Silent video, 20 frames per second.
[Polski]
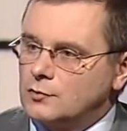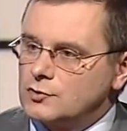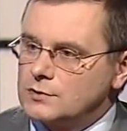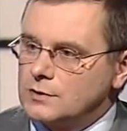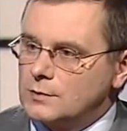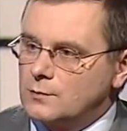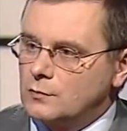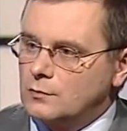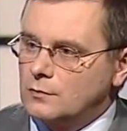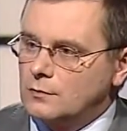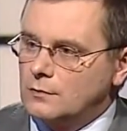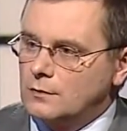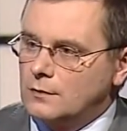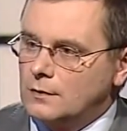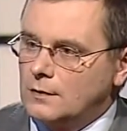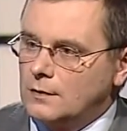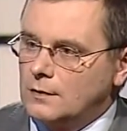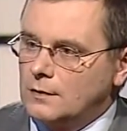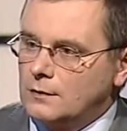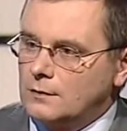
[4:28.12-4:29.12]
można było
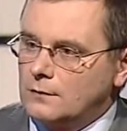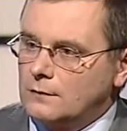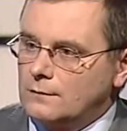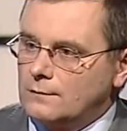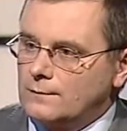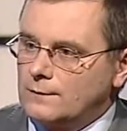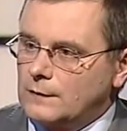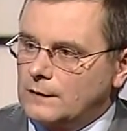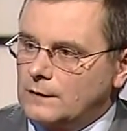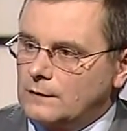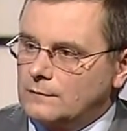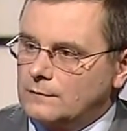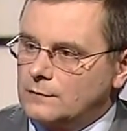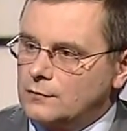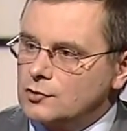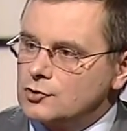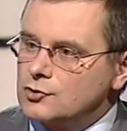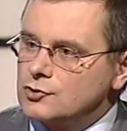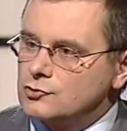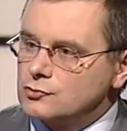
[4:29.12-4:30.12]
mm,
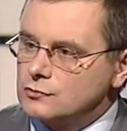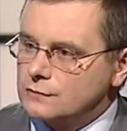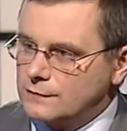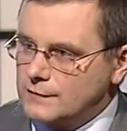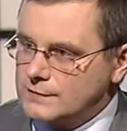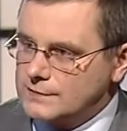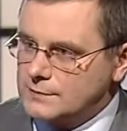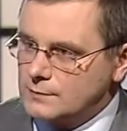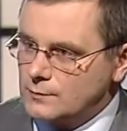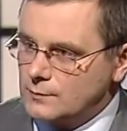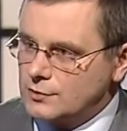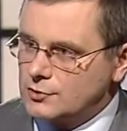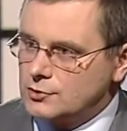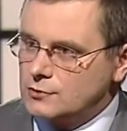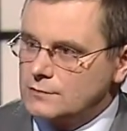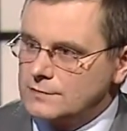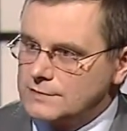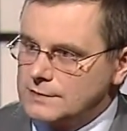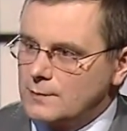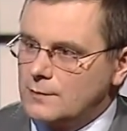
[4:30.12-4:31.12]
wdrożyć już w fazę
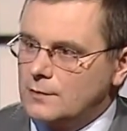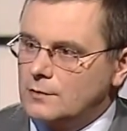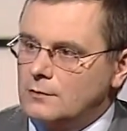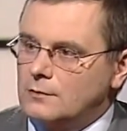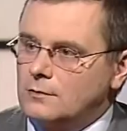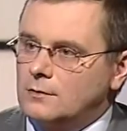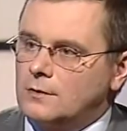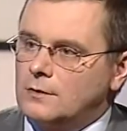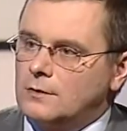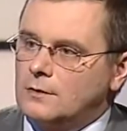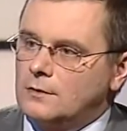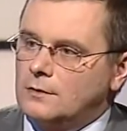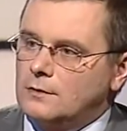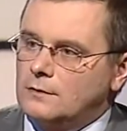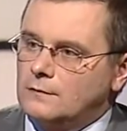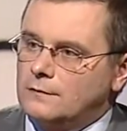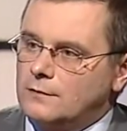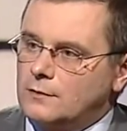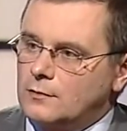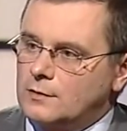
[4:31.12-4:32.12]
powiedział, samego
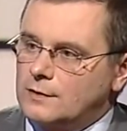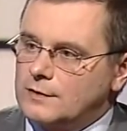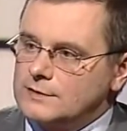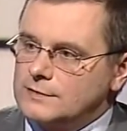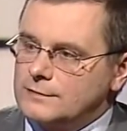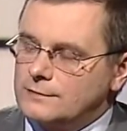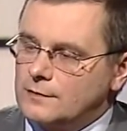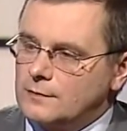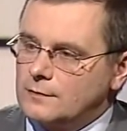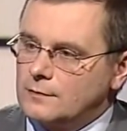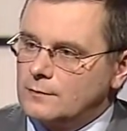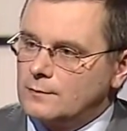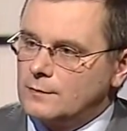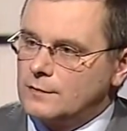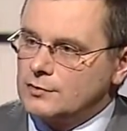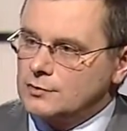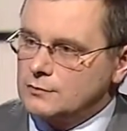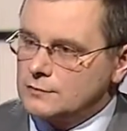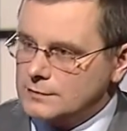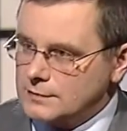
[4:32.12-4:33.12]
wykonawstwa,
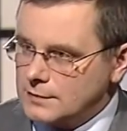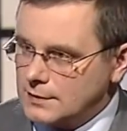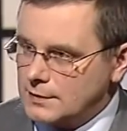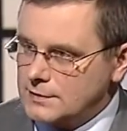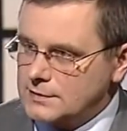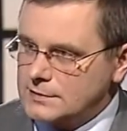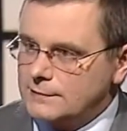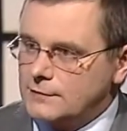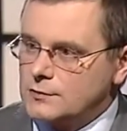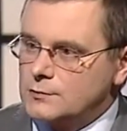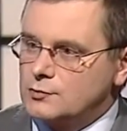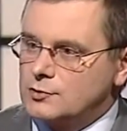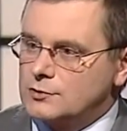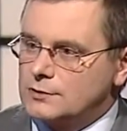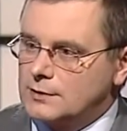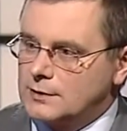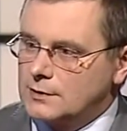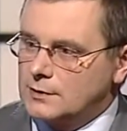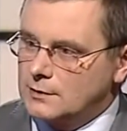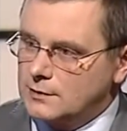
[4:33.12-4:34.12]
powiedział, zorganizować
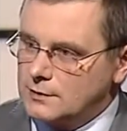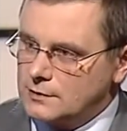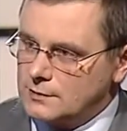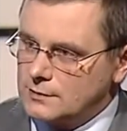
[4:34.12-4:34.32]
przetargi.